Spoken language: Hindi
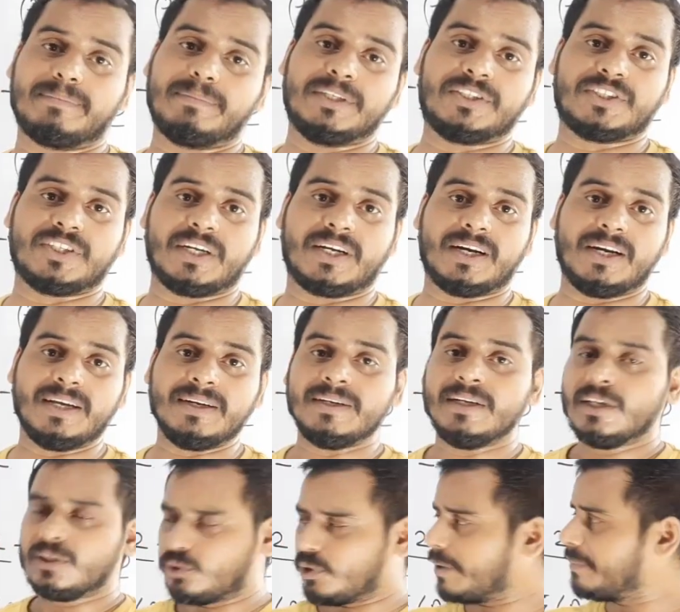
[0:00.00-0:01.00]
बच्चे क्लियर
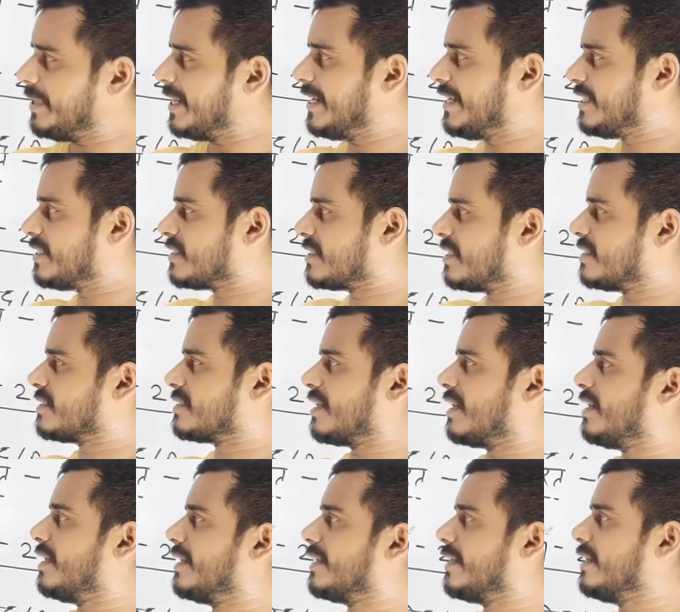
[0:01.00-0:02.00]
तो अभी ये डिस्कस
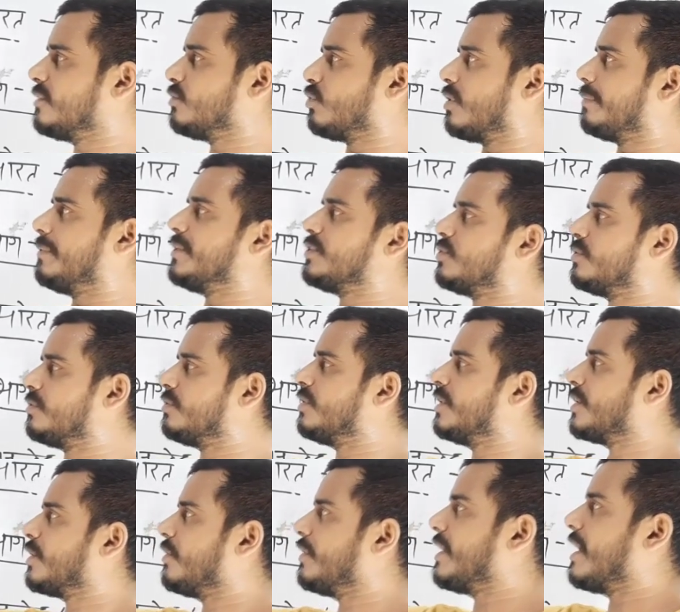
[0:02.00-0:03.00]
कर लेंगे तो अभी छोड़ो
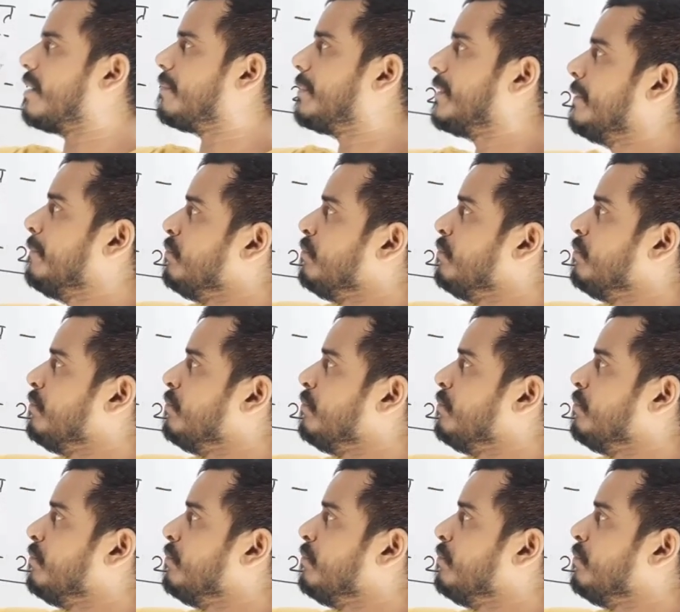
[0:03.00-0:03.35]
हटाओ यहाँ पर